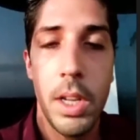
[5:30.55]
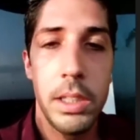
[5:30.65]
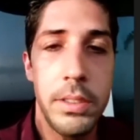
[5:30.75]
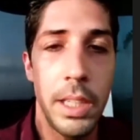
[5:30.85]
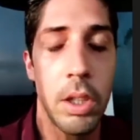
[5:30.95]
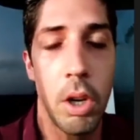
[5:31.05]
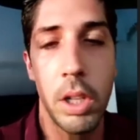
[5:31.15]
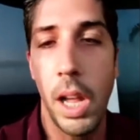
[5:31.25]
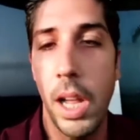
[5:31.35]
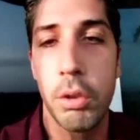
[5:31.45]
ils attendent
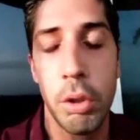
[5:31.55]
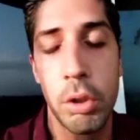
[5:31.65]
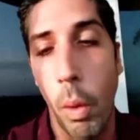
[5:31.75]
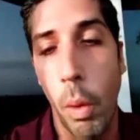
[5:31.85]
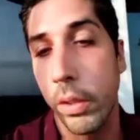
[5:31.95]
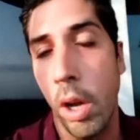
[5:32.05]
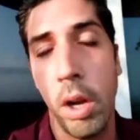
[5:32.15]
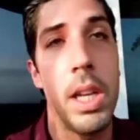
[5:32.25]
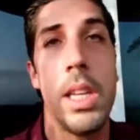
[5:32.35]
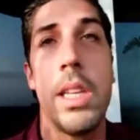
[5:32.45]
un, deux, trois ans
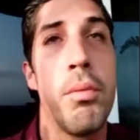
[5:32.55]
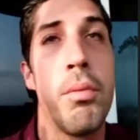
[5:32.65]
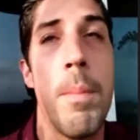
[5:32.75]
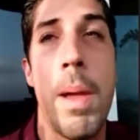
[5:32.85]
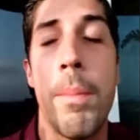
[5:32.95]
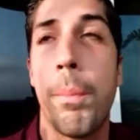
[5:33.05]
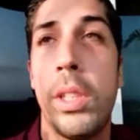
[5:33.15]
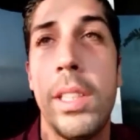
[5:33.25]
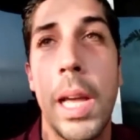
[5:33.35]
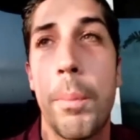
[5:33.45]
et ils voient même
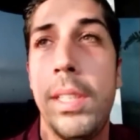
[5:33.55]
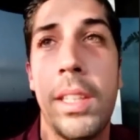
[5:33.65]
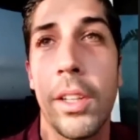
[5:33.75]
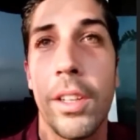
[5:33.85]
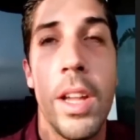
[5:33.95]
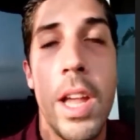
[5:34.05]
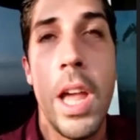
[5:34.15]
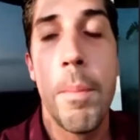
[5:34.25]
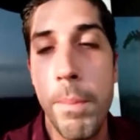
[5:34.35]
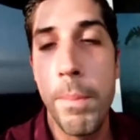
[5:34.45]
petit à petit que
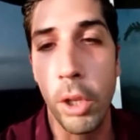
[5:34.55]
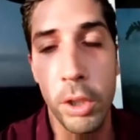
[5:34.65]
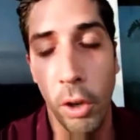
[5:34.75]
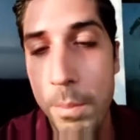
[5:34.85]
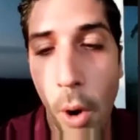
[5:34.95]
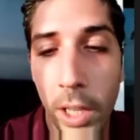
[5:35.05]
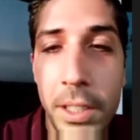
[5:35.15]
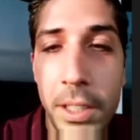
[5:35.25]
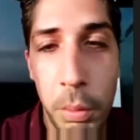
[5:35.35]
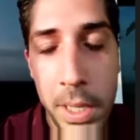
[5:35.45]
même dans les mois
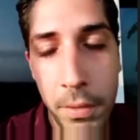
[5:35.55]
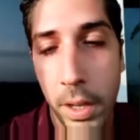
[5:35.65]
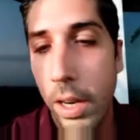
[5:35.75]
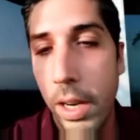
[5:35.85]
qui suivent,